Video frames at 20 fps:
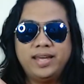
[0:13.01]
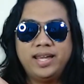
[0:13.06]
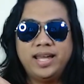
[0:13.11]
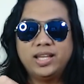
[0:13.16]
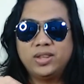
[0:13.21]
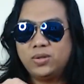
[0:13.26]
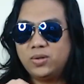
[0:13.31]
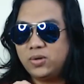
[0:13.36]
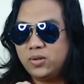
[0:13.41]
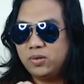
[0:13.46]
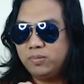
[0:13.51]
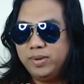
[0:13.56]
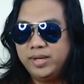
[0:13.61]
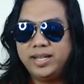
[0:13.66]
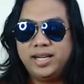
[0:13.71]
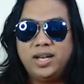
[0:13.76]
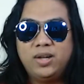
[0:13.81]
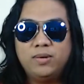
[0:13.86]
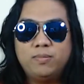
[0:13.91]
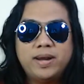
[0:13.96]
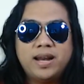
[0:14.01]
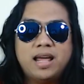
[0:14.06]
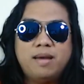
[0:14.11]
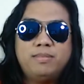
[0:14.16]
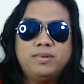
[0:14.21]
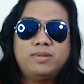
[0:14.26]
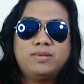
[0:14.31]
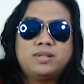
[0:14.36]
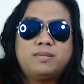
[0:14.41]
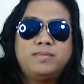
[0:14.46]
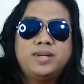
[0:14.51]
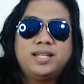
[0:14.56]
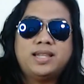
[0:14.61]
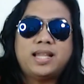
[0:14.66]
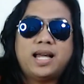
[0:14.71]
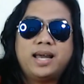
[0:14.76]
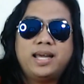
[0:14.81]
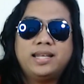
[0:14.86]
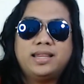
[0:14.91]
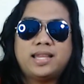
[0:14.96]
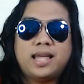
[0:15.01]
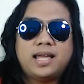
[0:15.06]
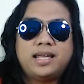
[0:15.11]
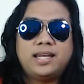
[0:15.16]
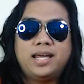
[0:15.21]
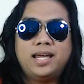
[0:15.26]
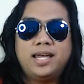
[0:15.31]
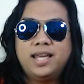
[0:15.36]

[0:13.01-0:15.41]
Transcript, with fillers: Ito, binili pa namin ito sa may Tagaytay.